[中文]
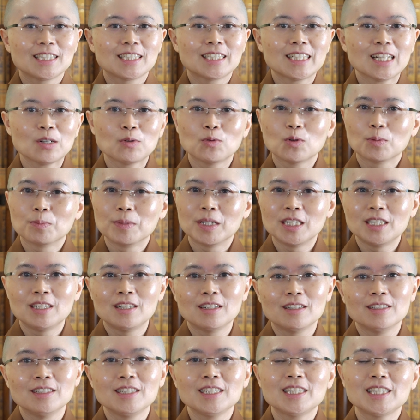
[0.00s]
在我们
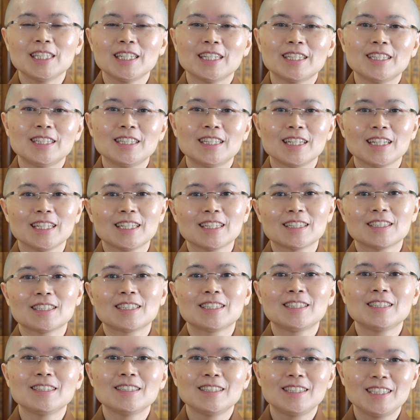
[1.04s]
人间的一个
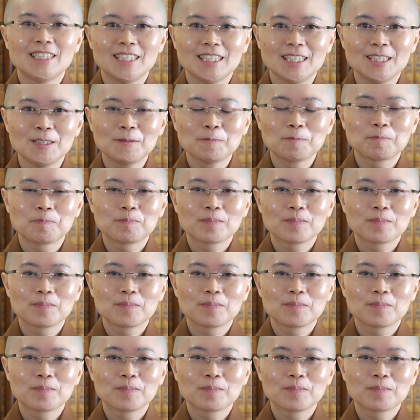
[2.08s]
事迹，